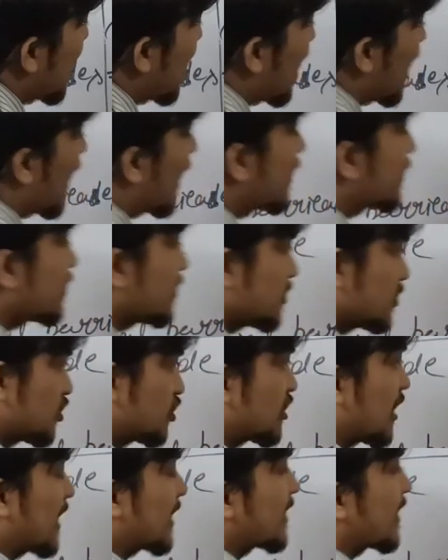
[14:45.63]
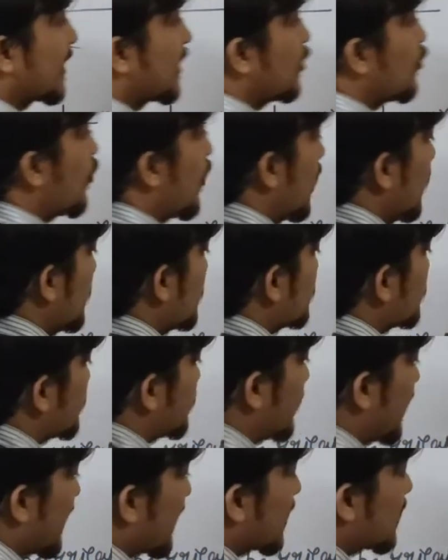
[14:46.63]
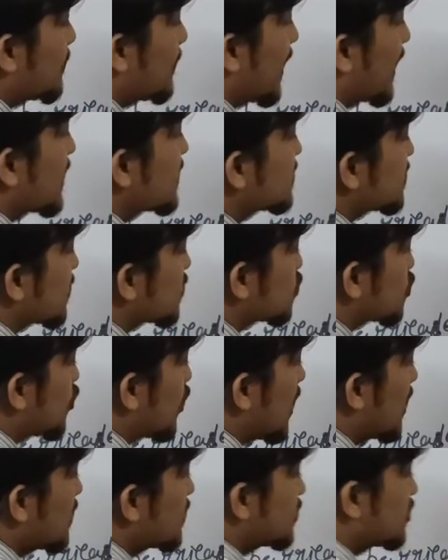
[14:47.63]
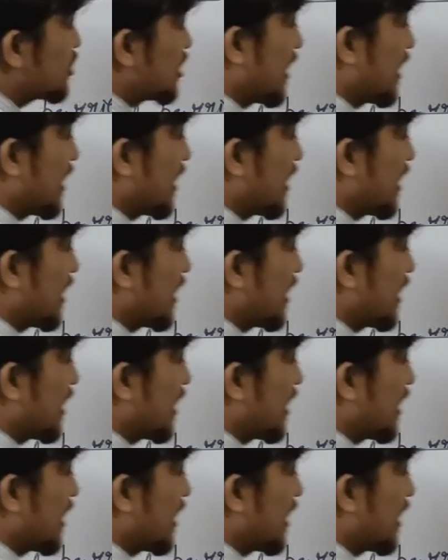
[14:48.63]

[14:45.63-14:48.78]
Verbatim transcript: का आठ चार कैरी हुआ बारह कम बारह चार सोलह